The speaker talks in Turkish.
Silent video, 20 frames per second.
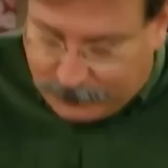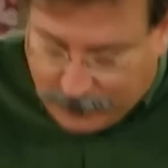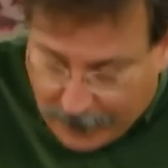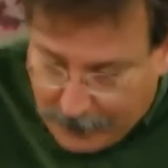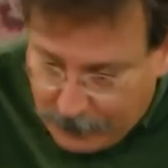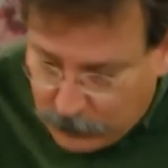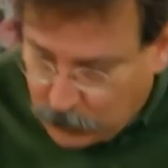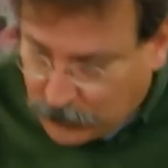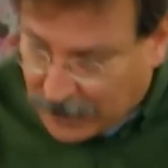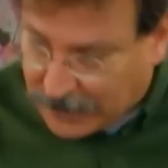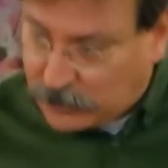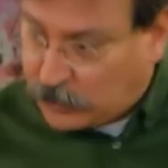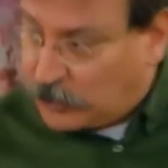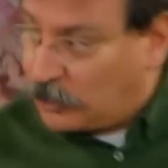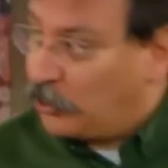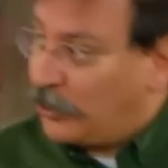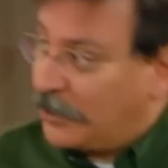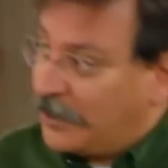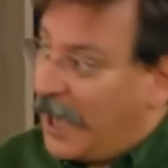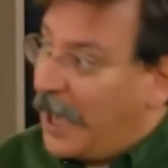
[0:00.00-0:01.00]
Ben bundan
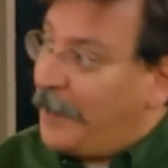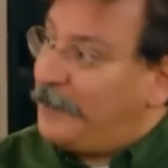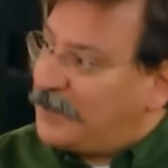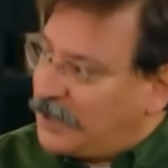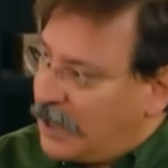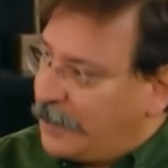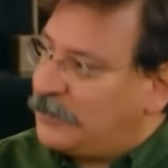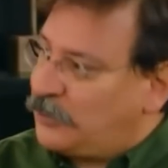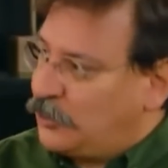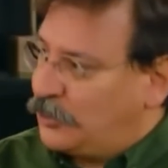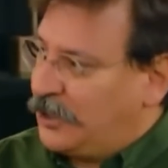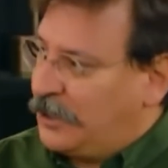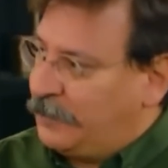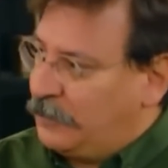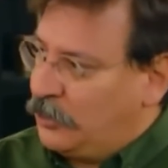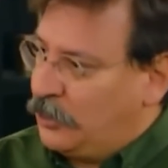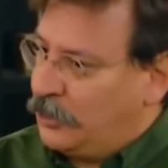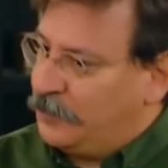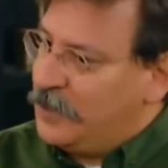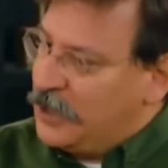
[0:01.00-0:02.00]
sonra ona ne yapacağımı çok iyi
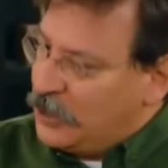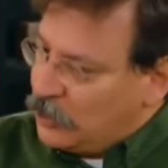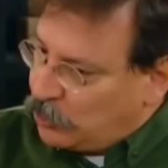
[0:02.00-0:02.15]
biliyorum.